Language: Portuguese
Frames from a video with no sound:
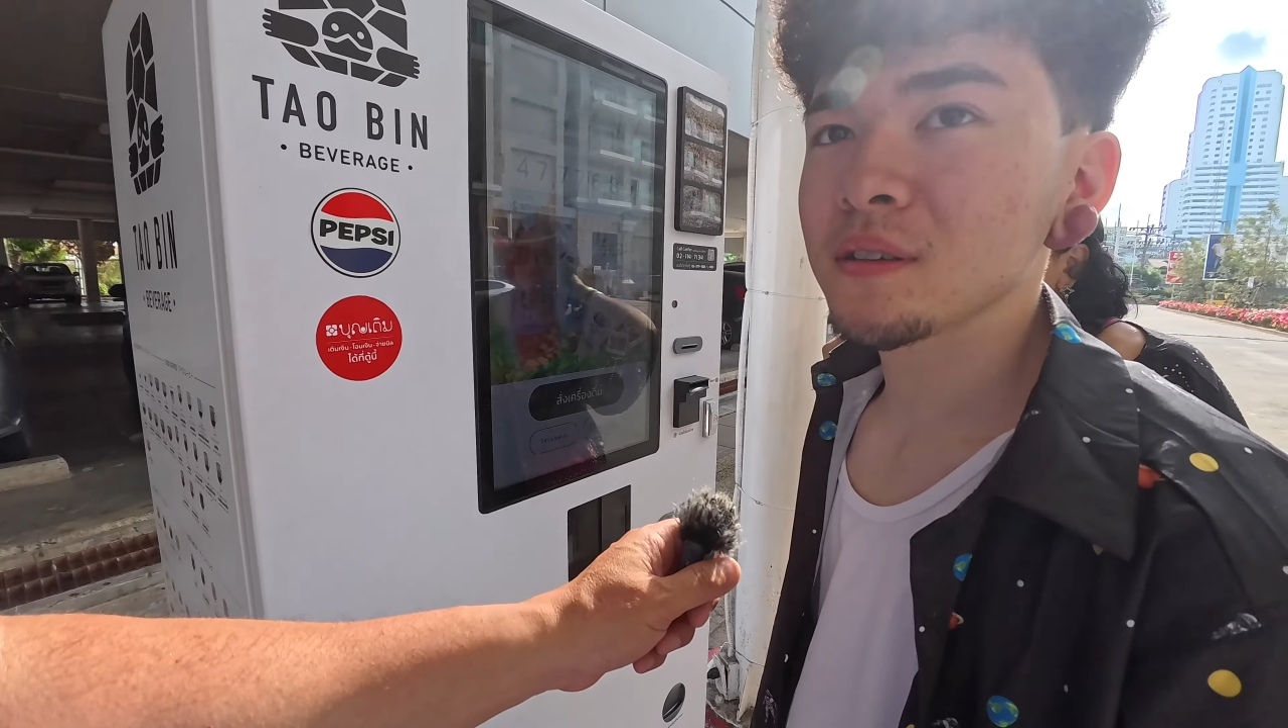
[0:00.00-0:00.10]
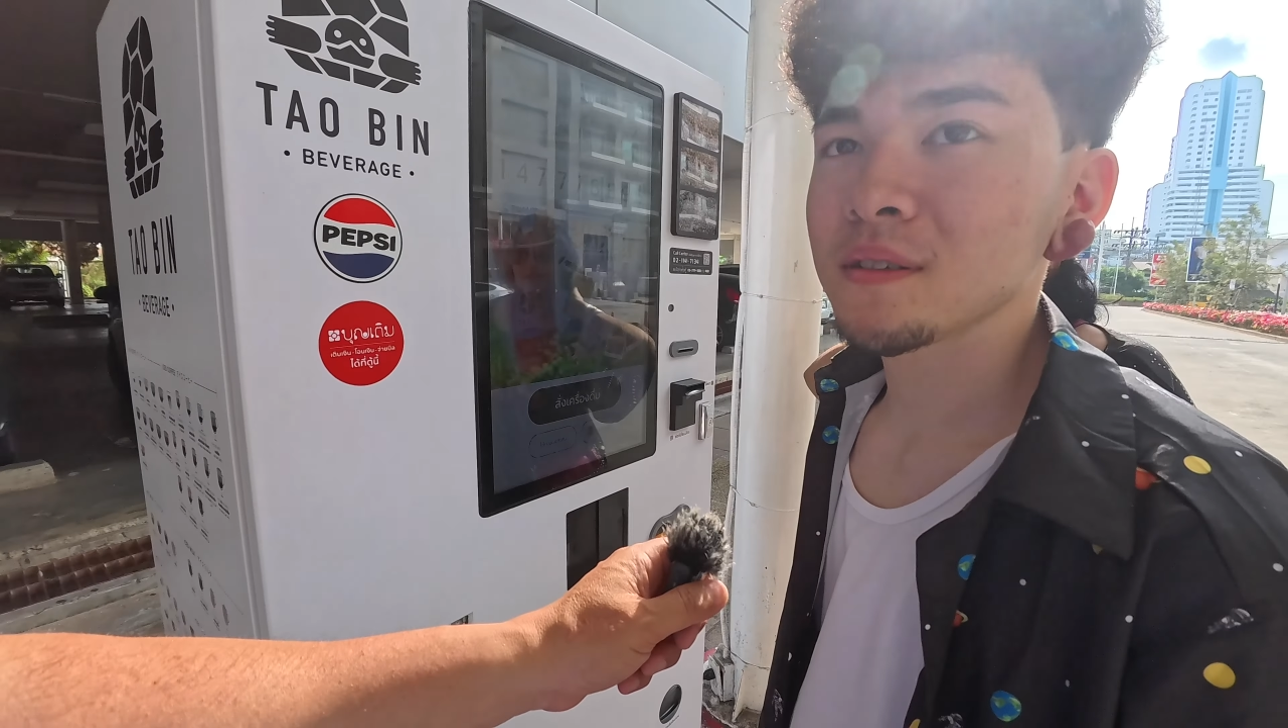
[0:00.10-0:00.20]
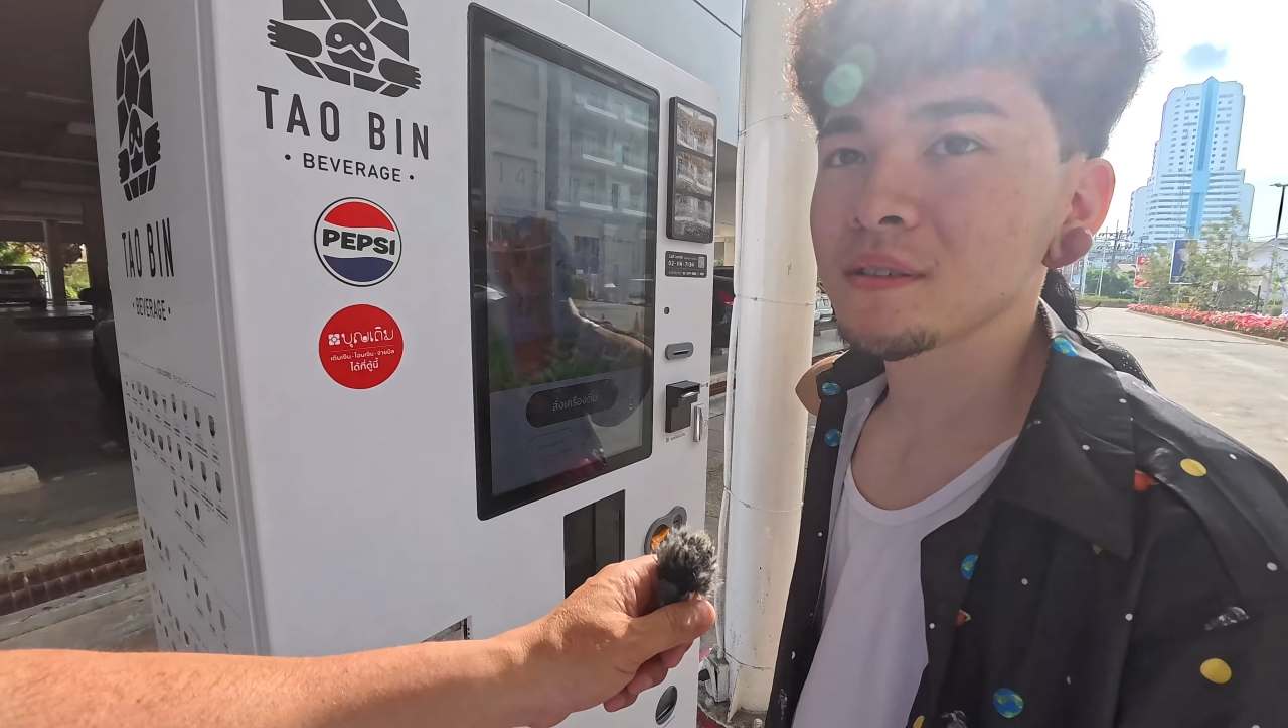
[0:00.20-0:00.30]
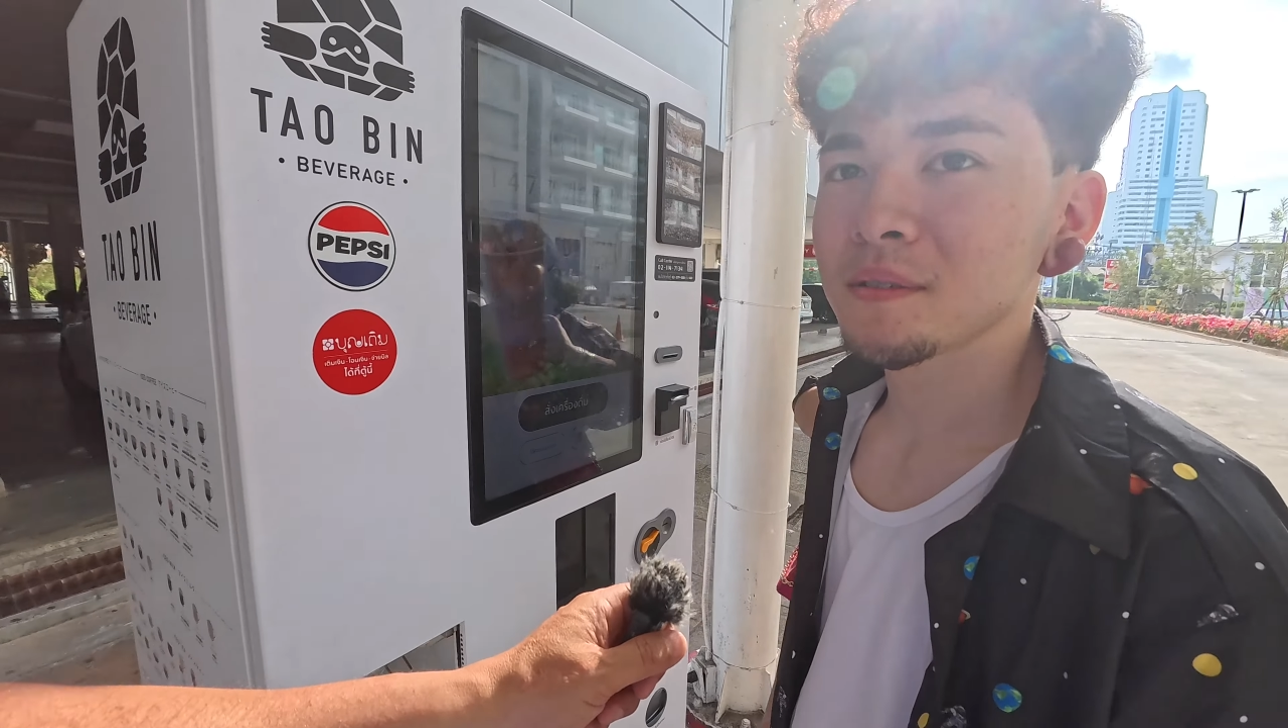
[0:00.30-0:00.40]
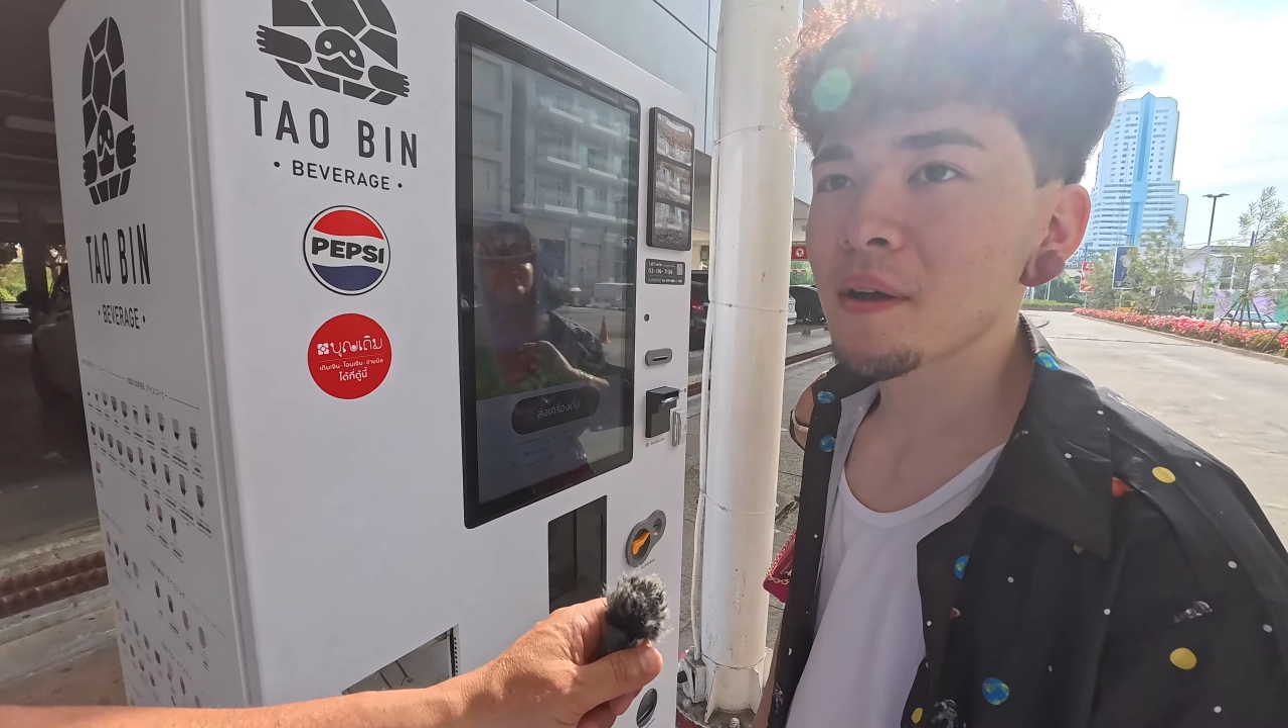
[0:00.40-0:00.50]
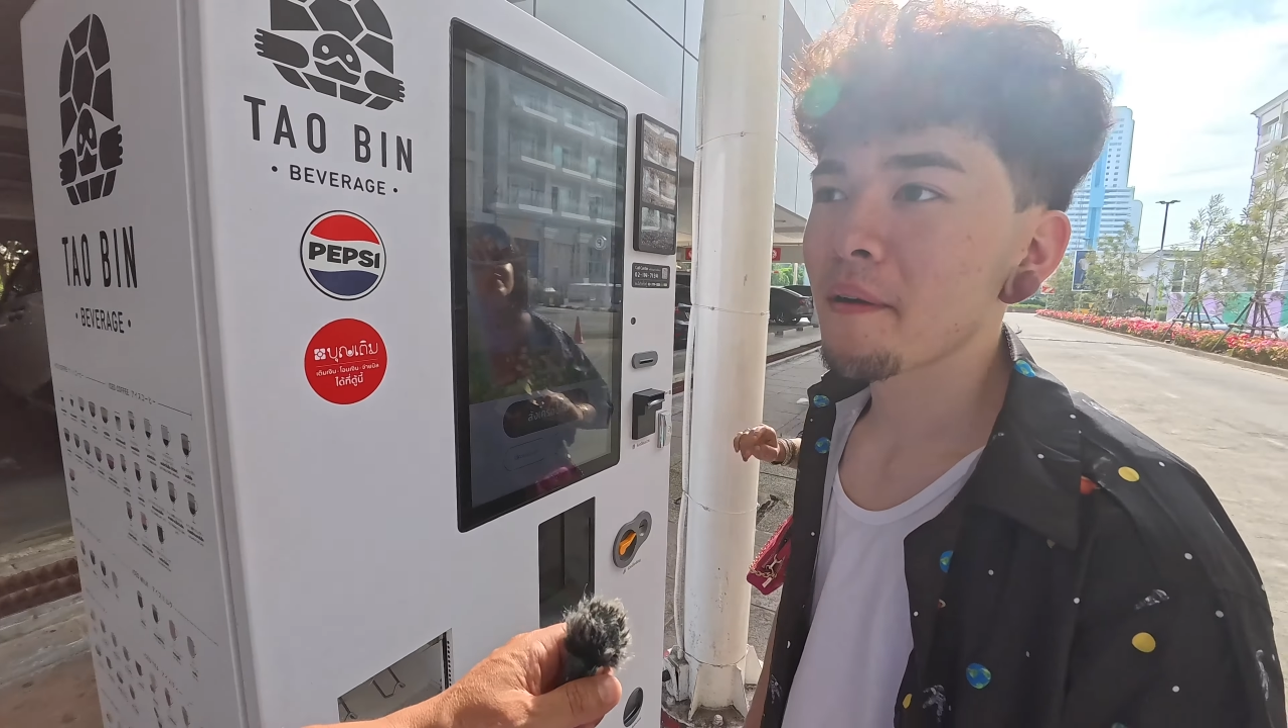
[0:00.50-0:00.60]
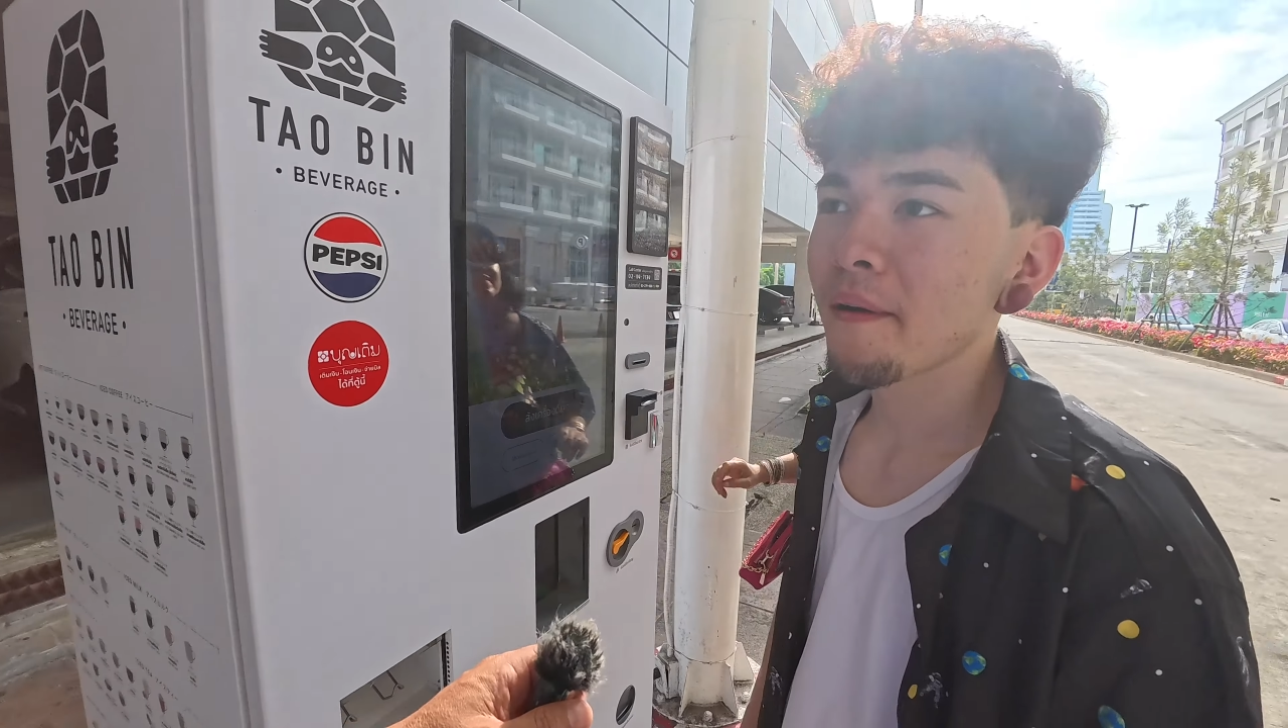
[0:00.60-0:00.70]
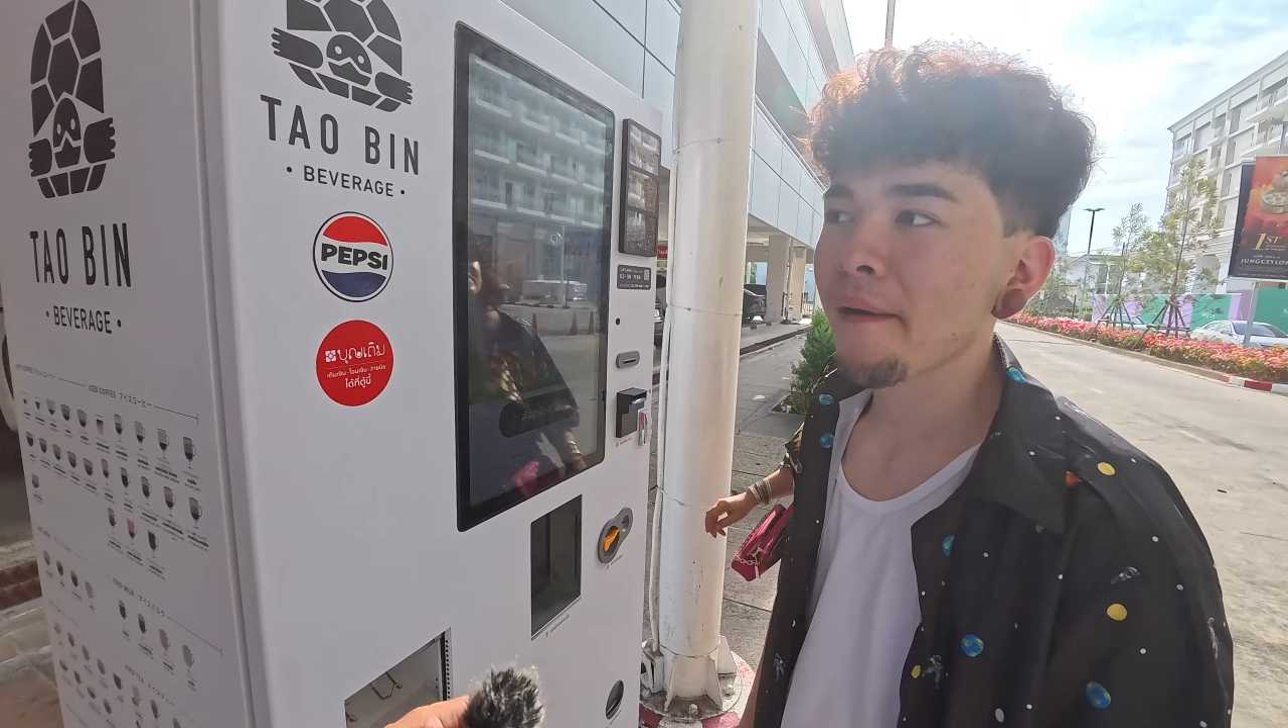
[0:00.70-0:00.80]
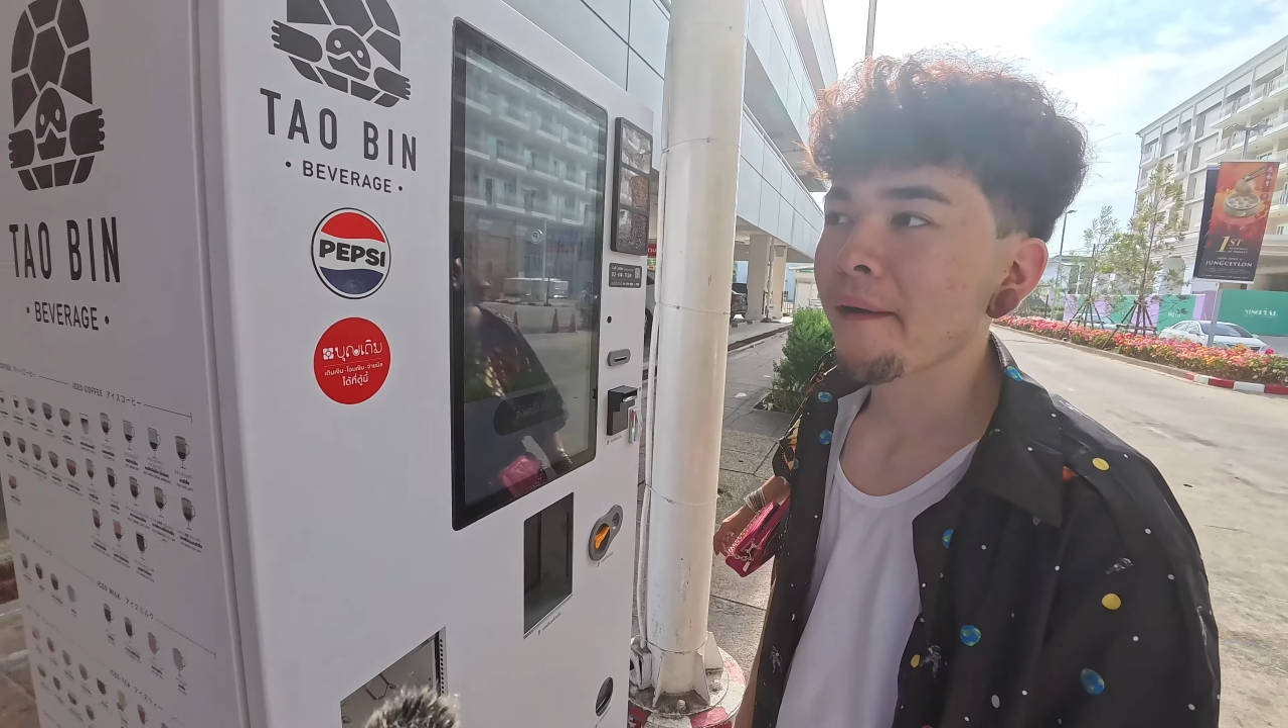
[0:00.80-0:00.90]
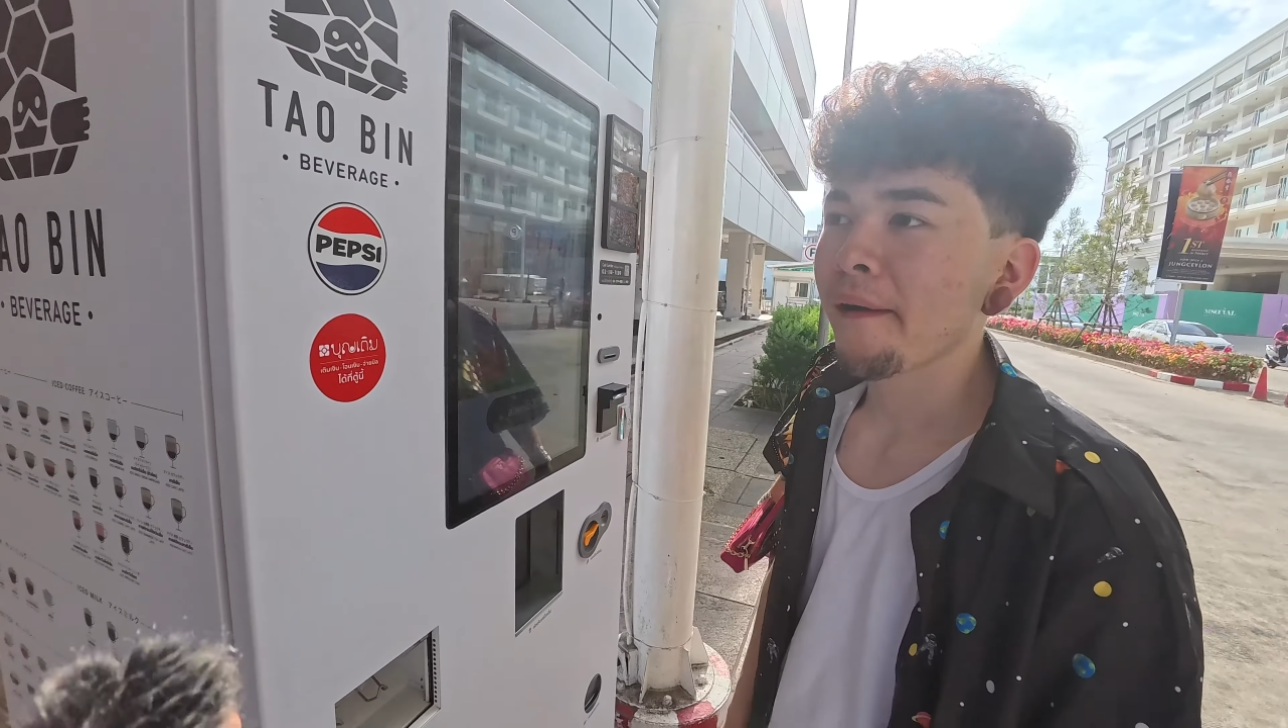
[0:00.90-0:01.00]
É?
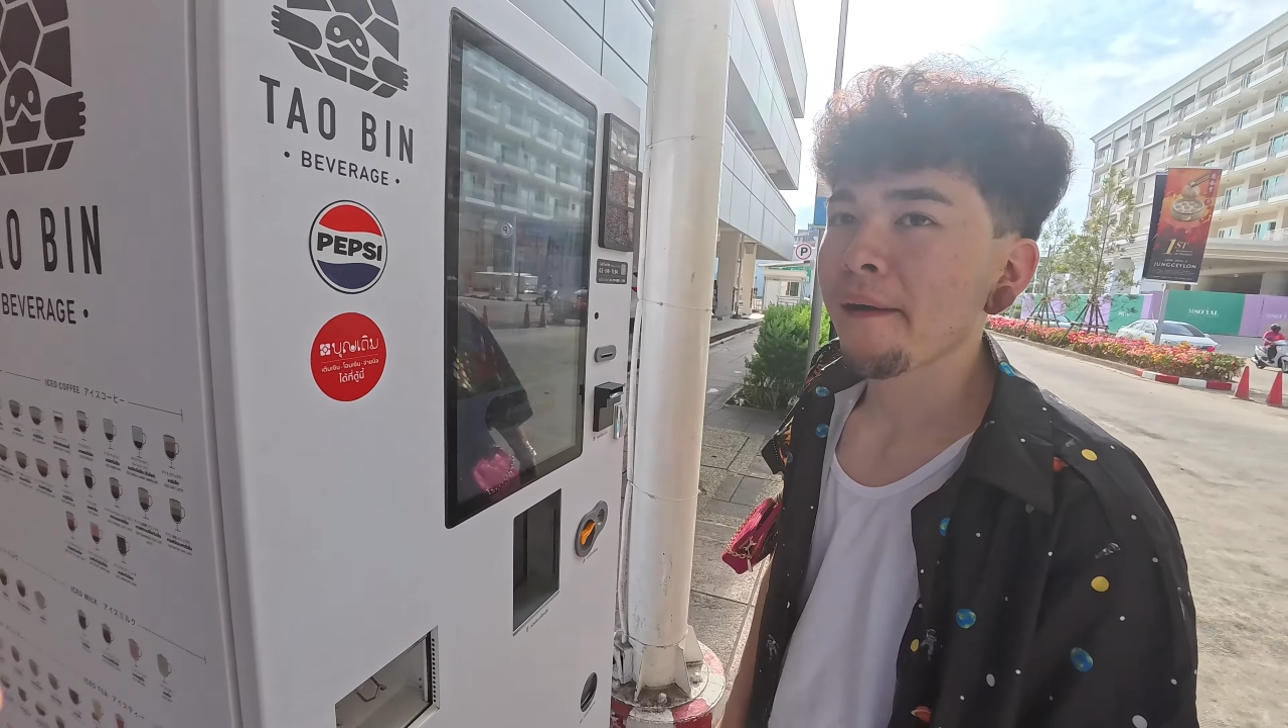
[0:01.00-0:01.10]
Cara,